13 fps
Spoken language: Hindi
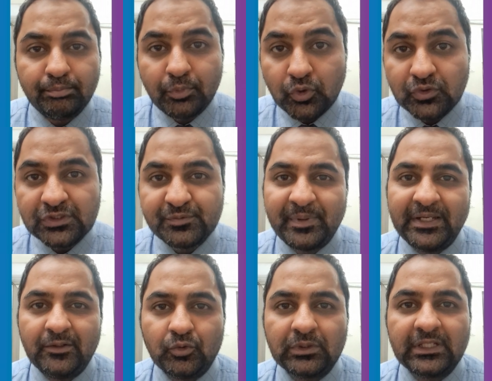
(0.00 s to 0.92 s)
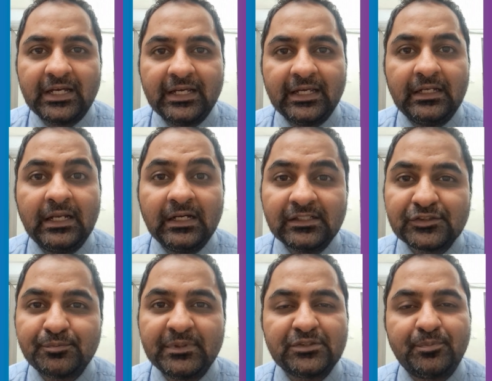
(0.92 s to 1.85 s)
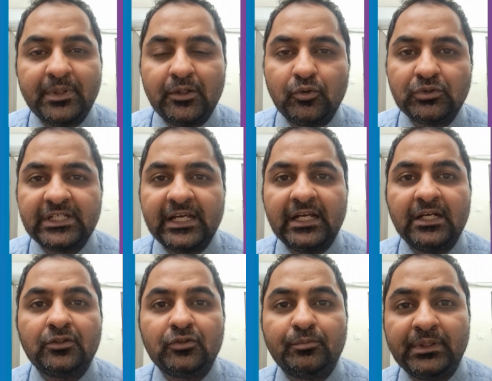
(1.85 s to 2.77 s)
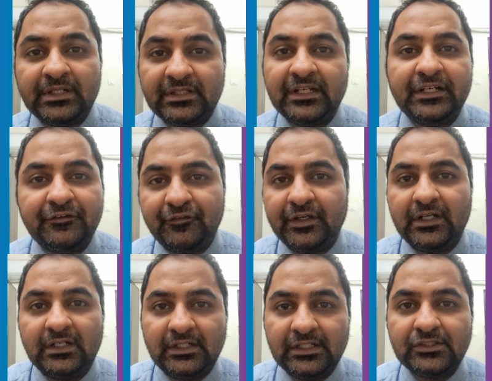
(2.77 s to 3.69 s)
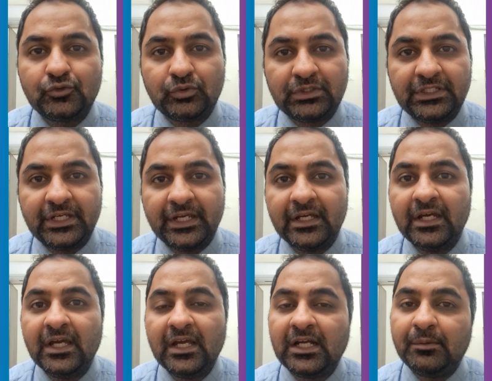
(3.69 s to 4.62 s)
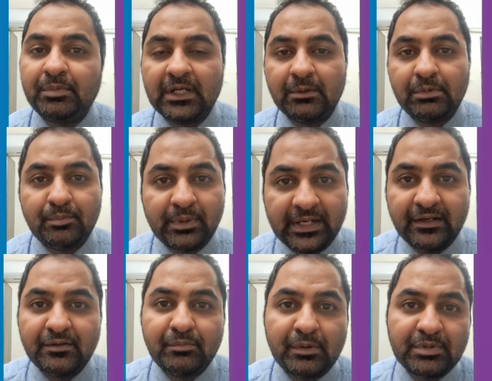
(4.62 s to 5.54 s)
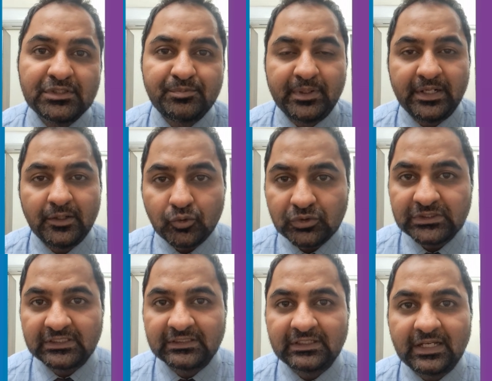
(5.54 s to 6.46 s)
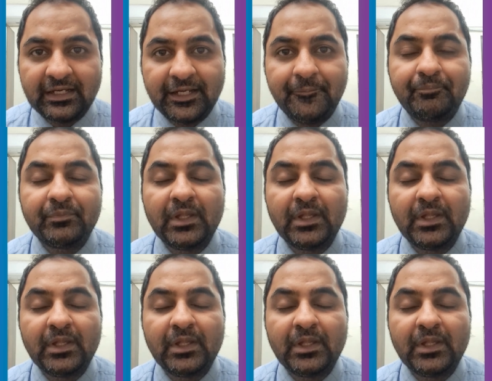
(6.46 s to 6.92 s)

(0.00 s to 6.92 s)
बोन्स पेन होता है लंग्स में स्प्रेड हो जाएगा तो ब्रीथिंग डिफ़िकल्टीज़ होती है कभी कभी ब्रेन में भी स्प्रेड हो सकता है